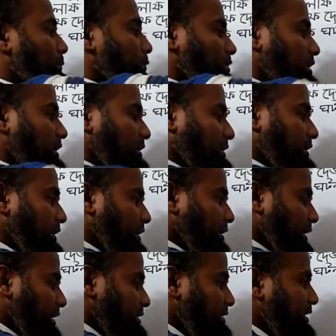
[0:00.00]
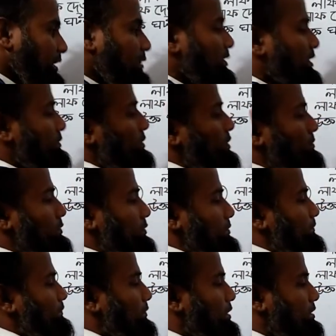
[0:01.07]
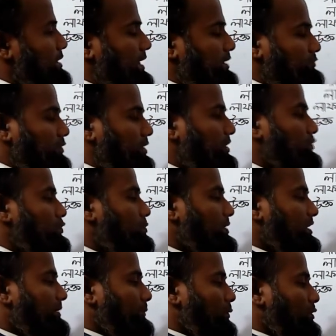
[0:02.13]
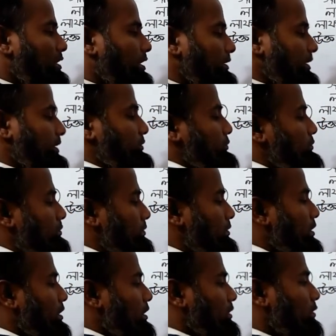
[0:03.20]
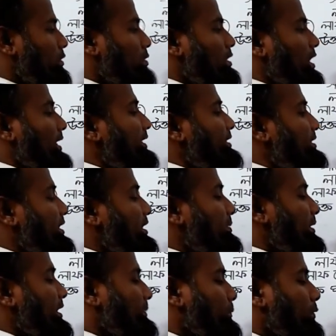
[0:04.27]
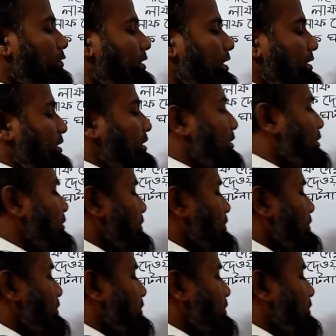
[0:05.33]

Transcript: প্রত্যেকটি রাশিকে ওয়ান ধরবো সাজুকে টু মানে প্রত্যেকটি টু নৌকাকে থ্রি মানে প্রত্যেকটি হলো